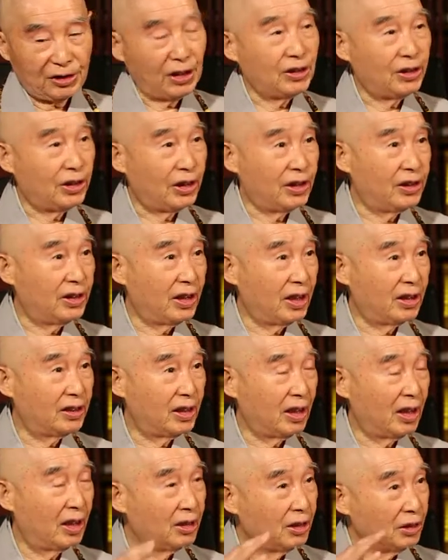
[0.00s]
精神
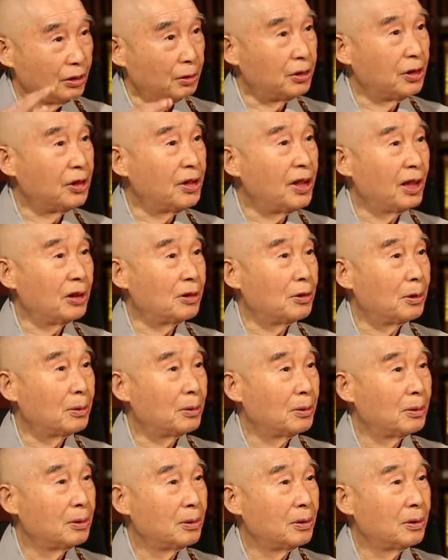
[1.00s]
现象，就是念
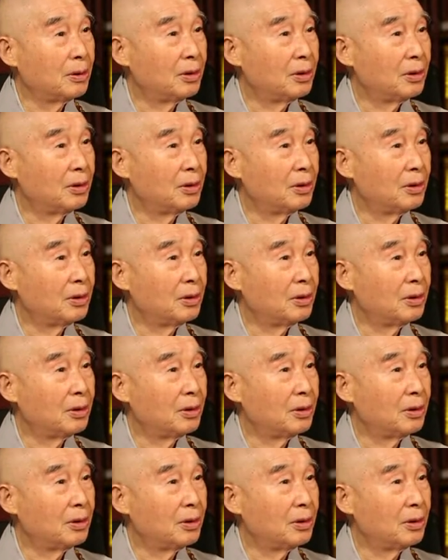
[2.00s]
头。